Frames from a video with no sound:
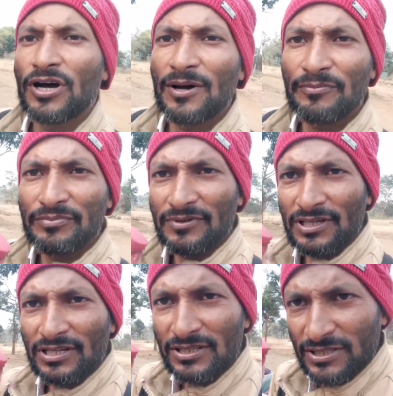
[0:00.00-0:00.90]
आप
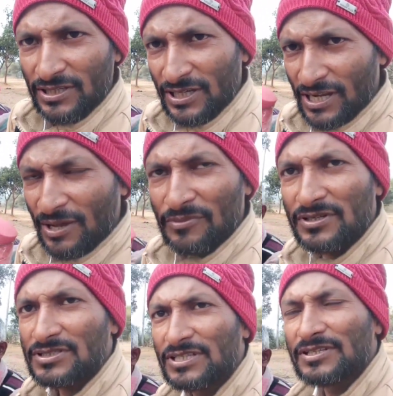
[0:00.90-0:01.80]
एक ग्रामीण
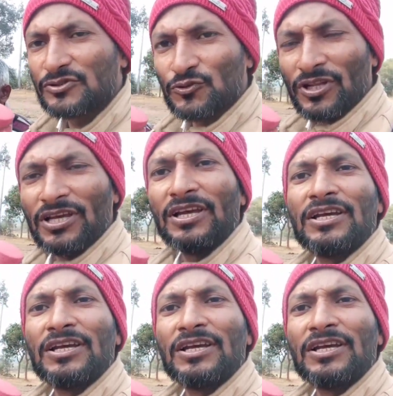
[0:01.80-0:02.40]
से सुने